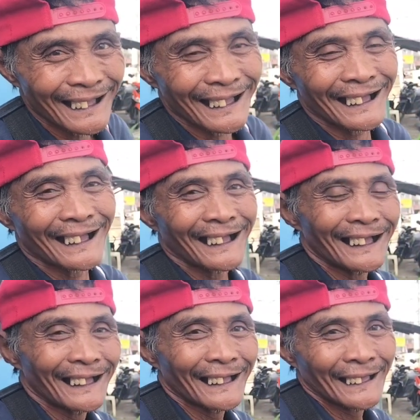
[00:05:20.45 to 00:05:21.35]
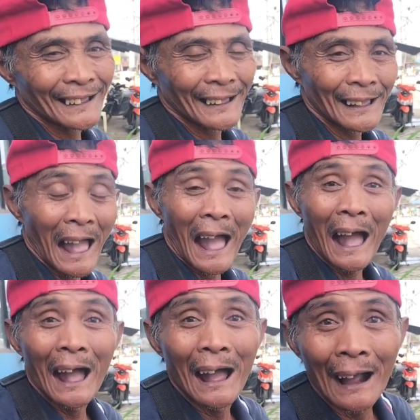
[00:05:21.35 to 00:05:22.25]
May asawa pa kayo?
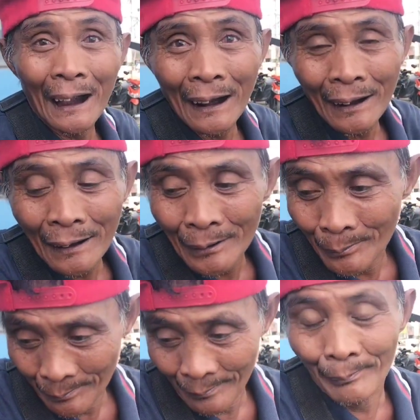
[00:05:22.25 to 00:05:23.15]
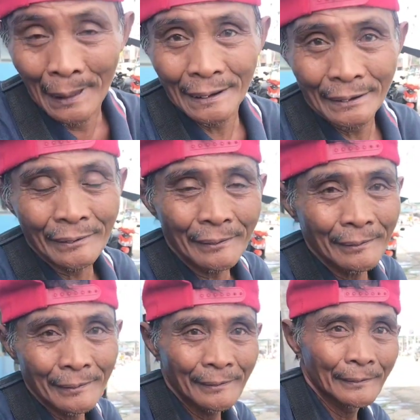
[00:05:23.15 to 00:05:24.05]
Meron pa pong asawa nyo?
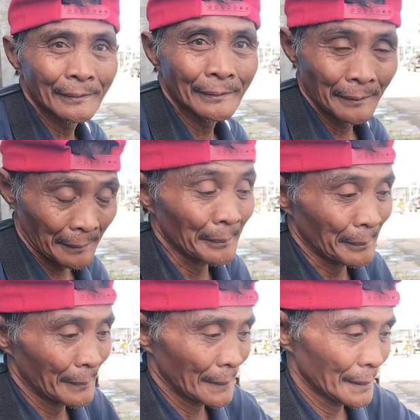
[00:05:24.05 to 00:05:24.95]
Meron pa, buhay pa.